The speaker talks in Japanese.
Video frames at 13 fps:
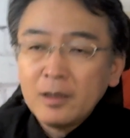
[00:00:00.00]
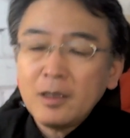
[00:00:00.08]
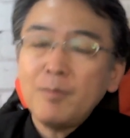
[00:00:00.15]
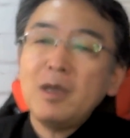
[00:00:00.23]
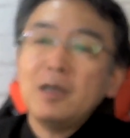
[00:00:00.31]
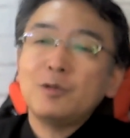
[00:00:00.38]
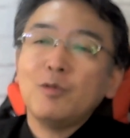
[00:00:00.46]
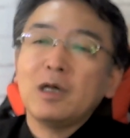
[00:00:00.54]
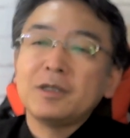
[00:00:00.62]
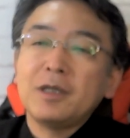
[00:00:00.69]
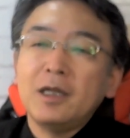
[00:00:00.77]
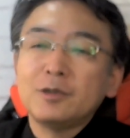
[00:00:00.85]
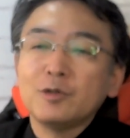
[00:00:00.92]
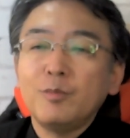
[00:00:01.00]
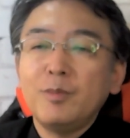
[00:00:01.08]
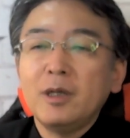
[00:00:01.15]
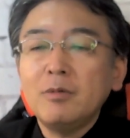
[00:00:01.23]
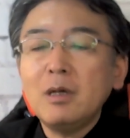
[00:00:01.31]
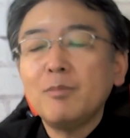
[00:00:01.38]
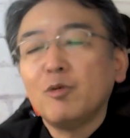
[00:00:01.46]
で、メールとか
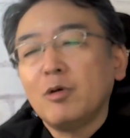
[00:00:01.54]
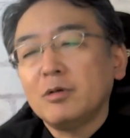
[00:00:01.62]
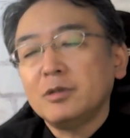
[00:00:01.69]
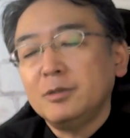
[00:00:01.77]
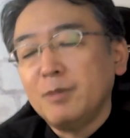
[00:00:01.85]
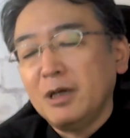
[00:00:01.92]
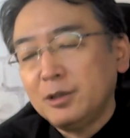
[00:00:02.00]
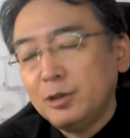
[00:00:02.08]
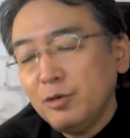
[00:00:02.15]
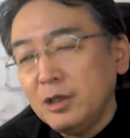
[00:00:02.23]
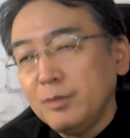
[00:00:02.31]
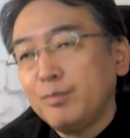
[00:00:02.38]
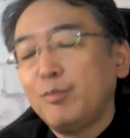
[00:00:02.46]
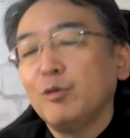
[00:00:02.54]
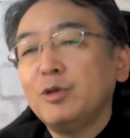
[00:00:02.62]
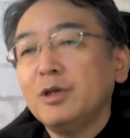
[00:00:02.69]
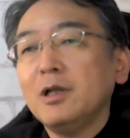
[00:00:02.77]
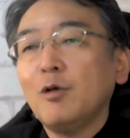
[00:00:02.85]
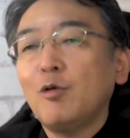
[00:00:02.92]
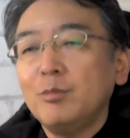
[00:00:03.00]
ダイレクトメールはもう今言ったように一方
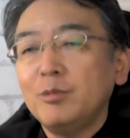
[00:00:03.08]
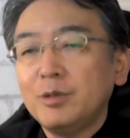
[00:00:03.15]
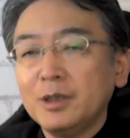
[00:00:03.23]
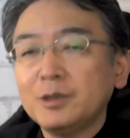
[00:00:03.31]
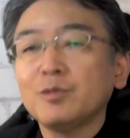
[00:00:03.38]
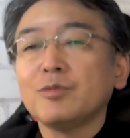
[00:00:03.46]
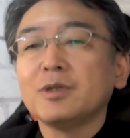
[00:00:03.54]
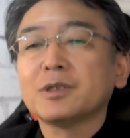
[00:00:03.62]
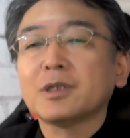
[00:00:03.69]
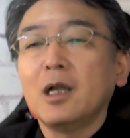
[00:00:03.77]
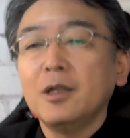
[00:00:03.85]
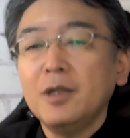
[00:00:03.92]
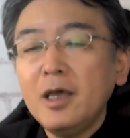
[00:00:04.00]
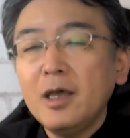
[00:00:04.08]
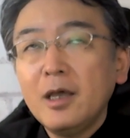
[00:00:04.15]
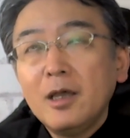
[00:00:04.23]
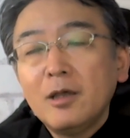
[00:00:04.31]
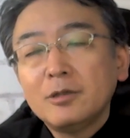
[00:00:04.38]
的なコミュニケーションですからね。